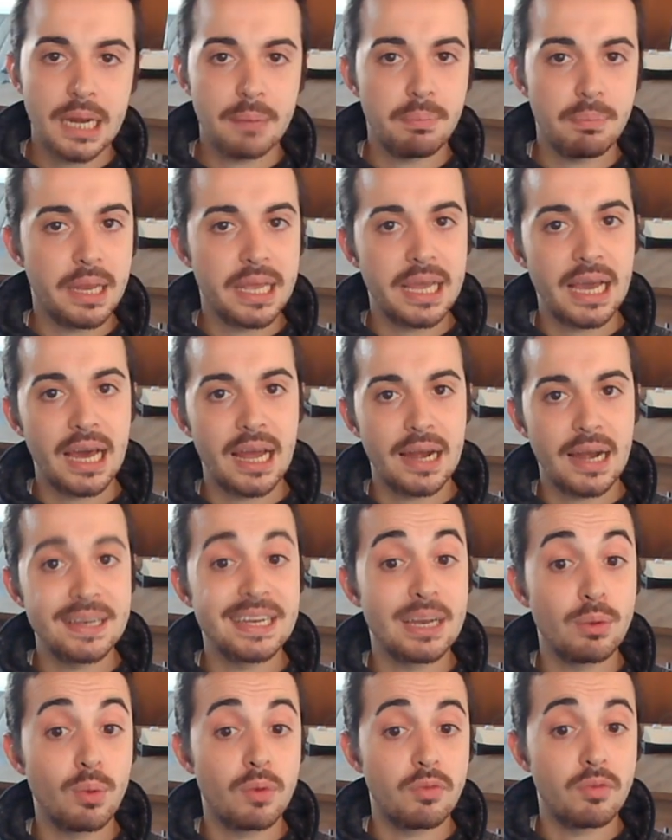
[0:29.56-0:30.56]
replicarli
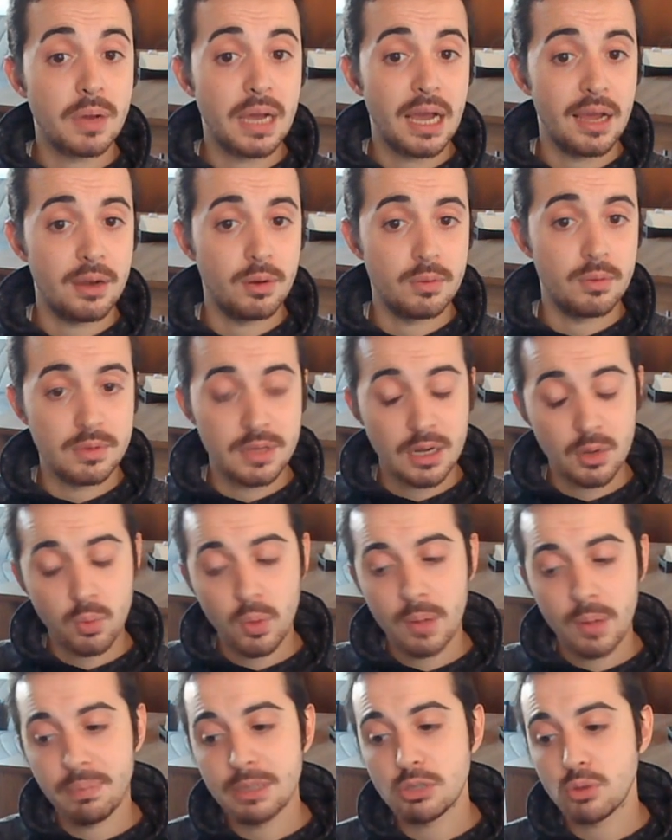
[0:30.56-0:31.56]
nel nuovo canon, tra
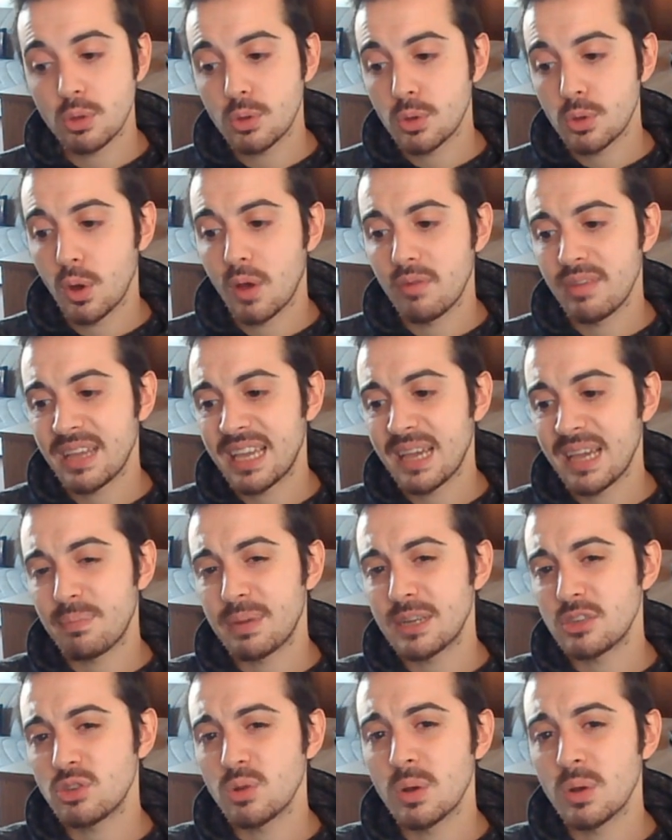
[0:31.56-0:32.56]
cui episodio 9 che ha
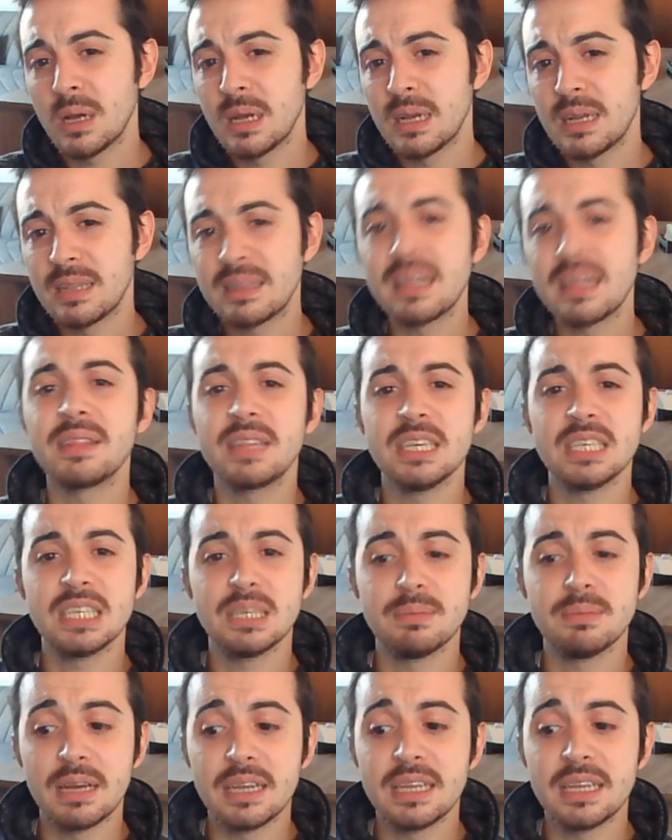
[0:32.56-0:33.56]
preso
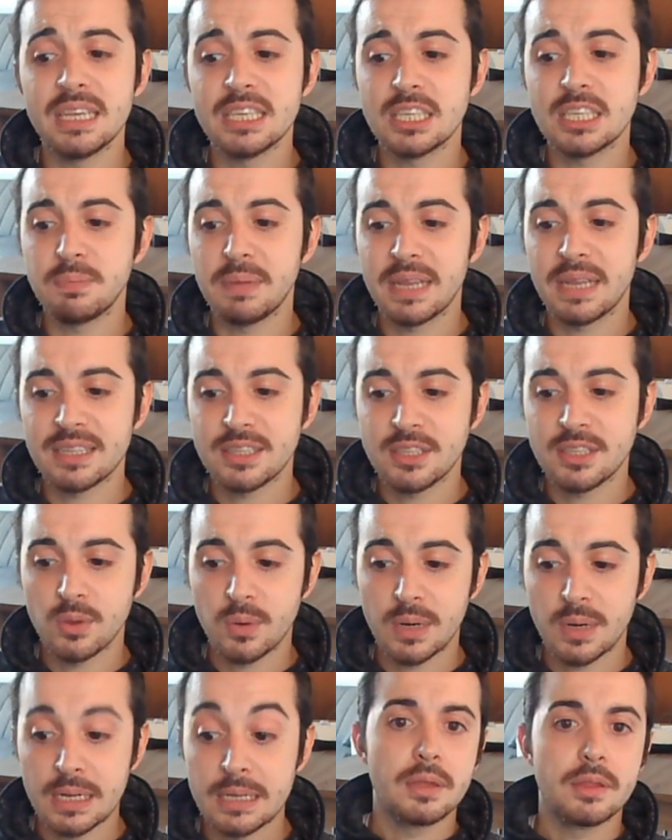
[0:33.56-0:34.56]
tantissima
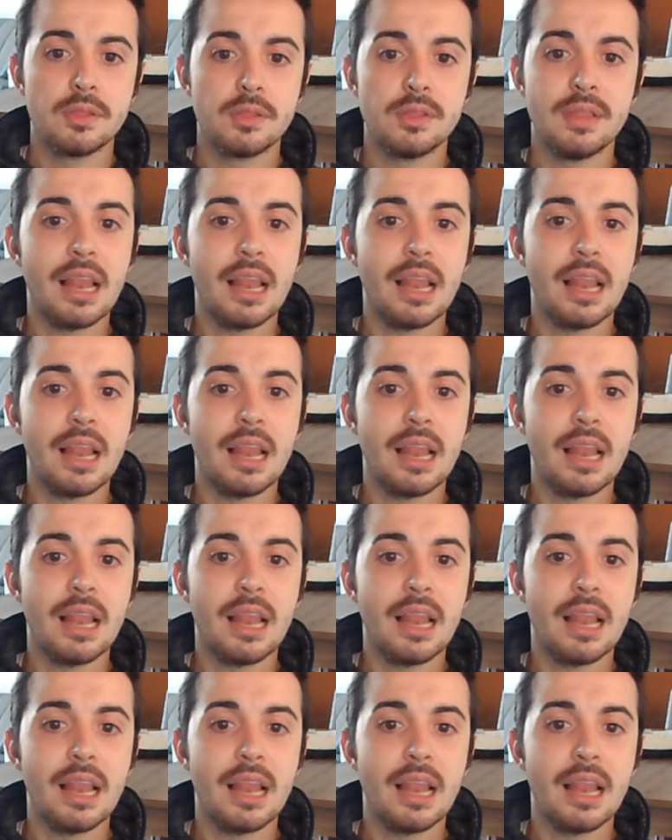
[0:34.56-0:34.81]
ispirazione.